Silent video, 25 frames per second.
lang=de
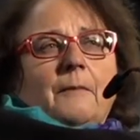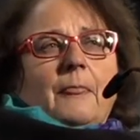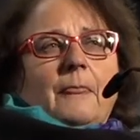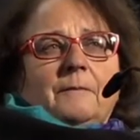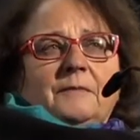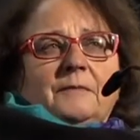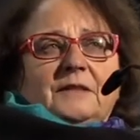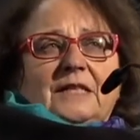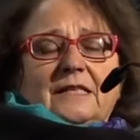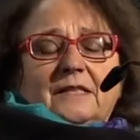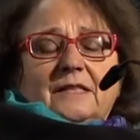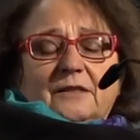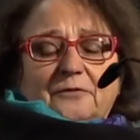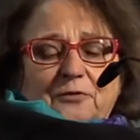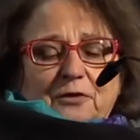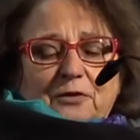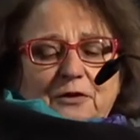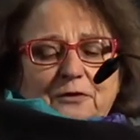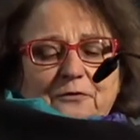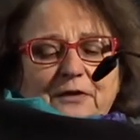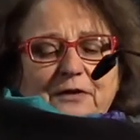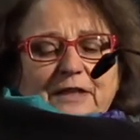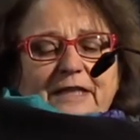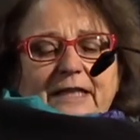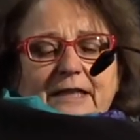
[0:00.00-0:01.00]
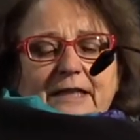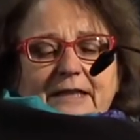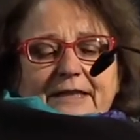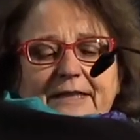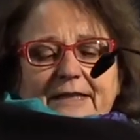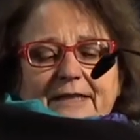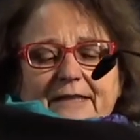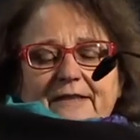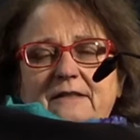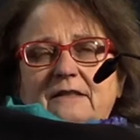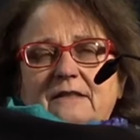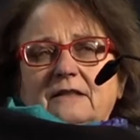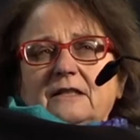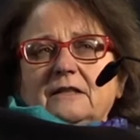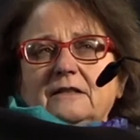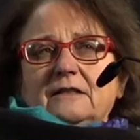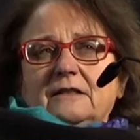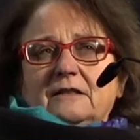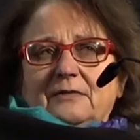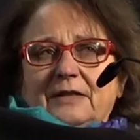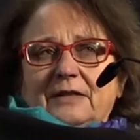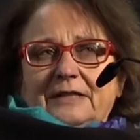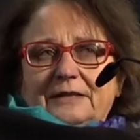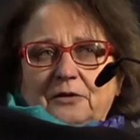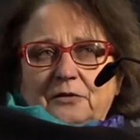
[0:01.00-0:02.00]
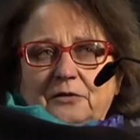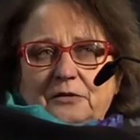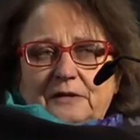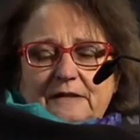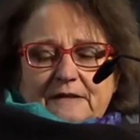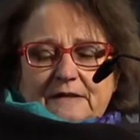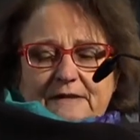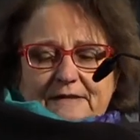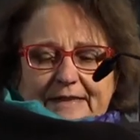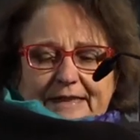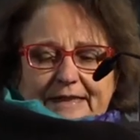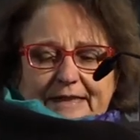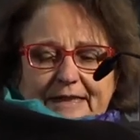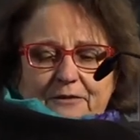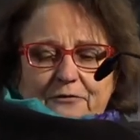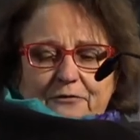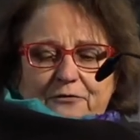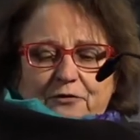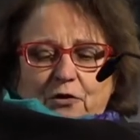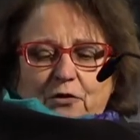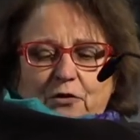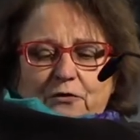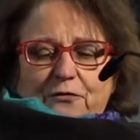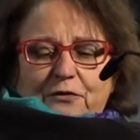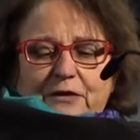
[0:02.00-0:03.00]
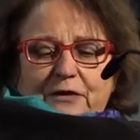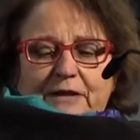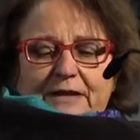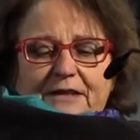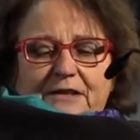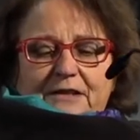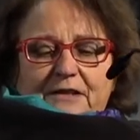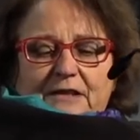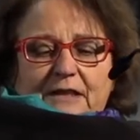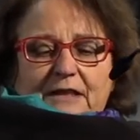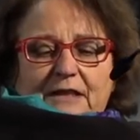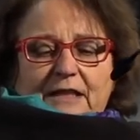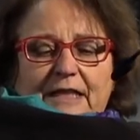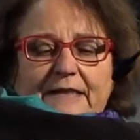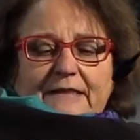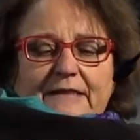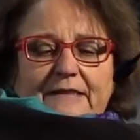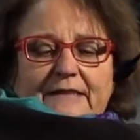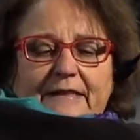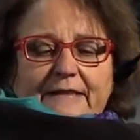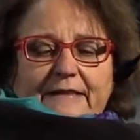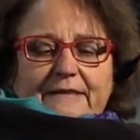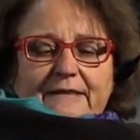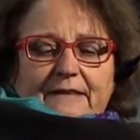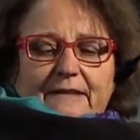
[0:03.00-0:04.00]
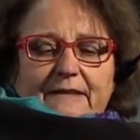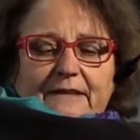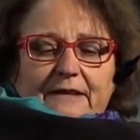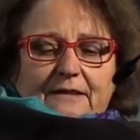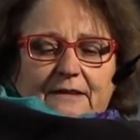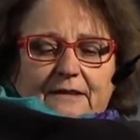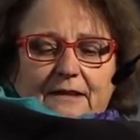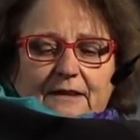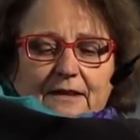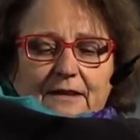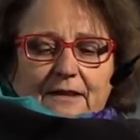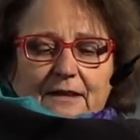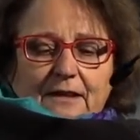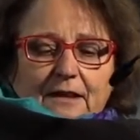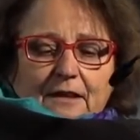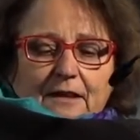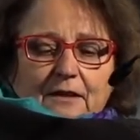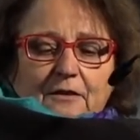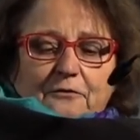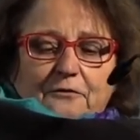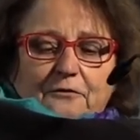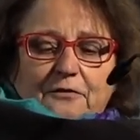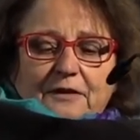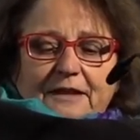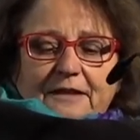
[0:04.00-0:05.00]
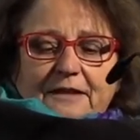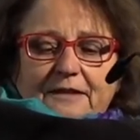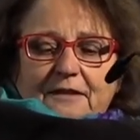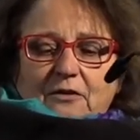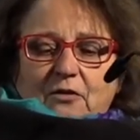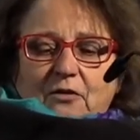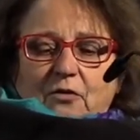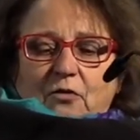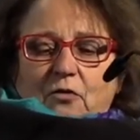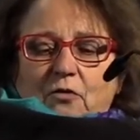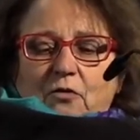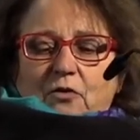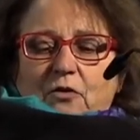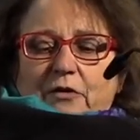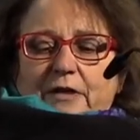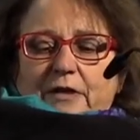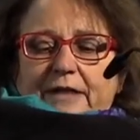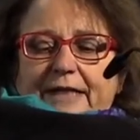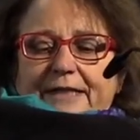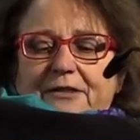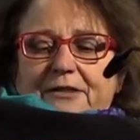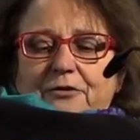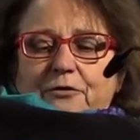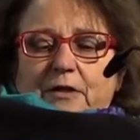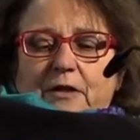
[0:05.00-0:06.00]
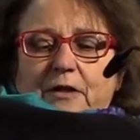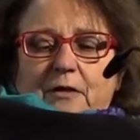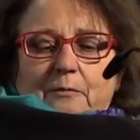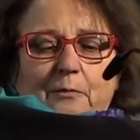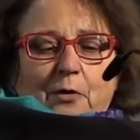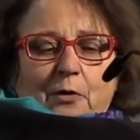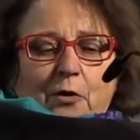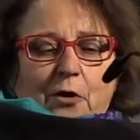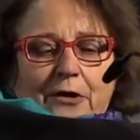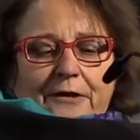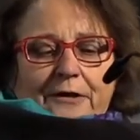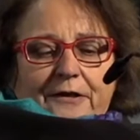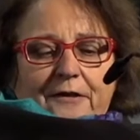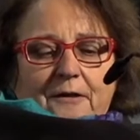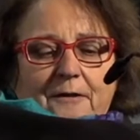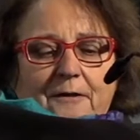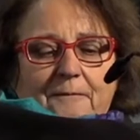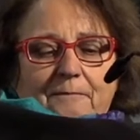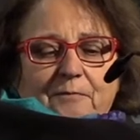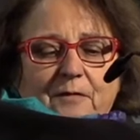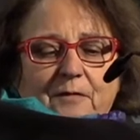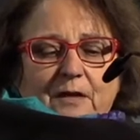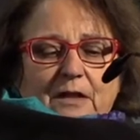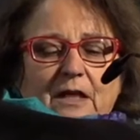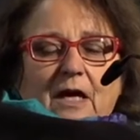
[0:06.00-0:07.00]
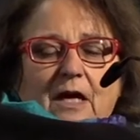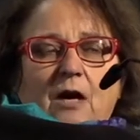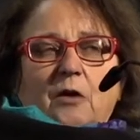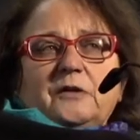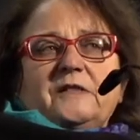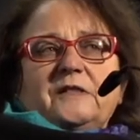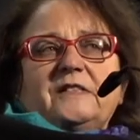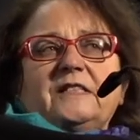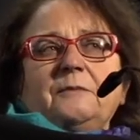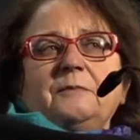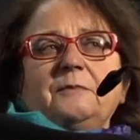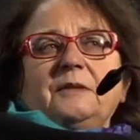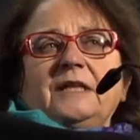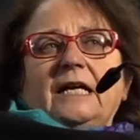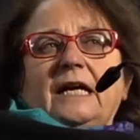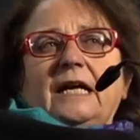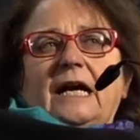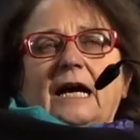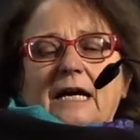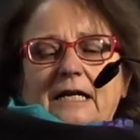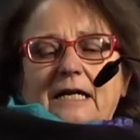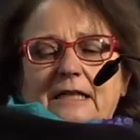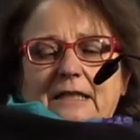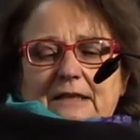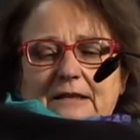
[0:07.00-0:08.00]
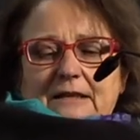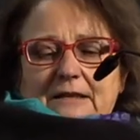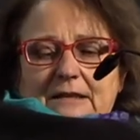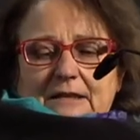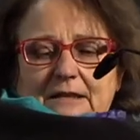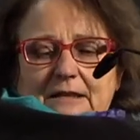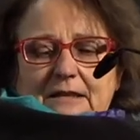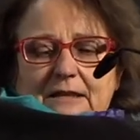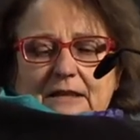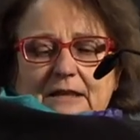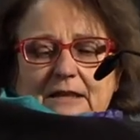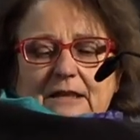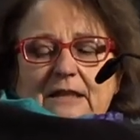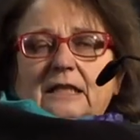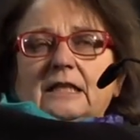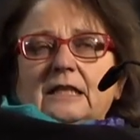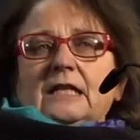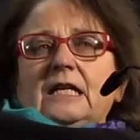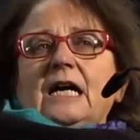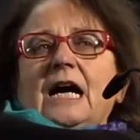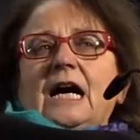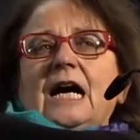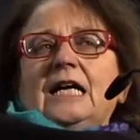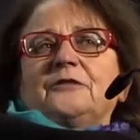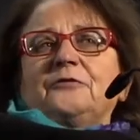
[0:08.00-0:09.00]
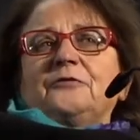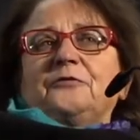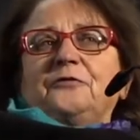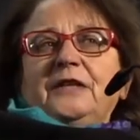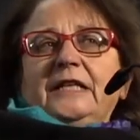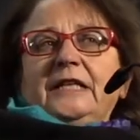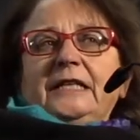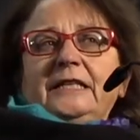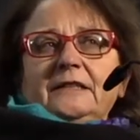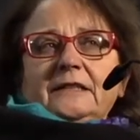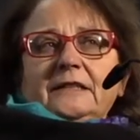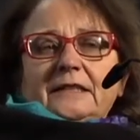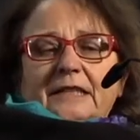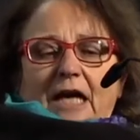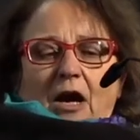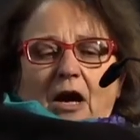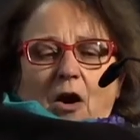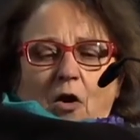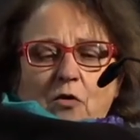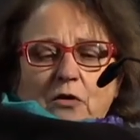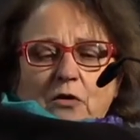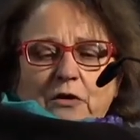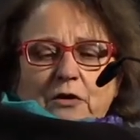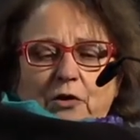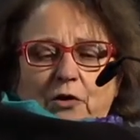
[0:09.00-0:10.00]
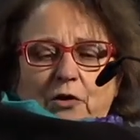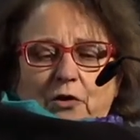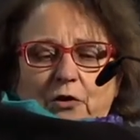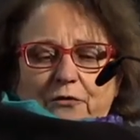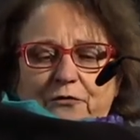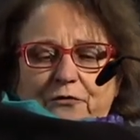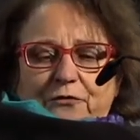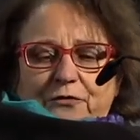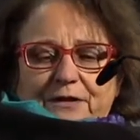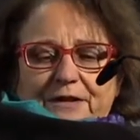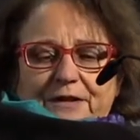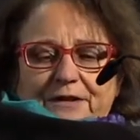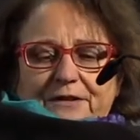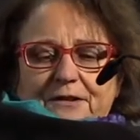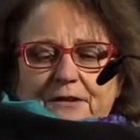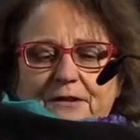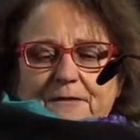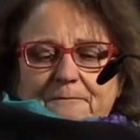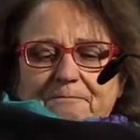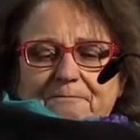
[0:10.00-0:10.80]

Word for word: Das von Wikileaks 2010 veröffentlichte entsetzliche Video Collateral Murder aus dem Irak hat vielen die Augen geöffnet.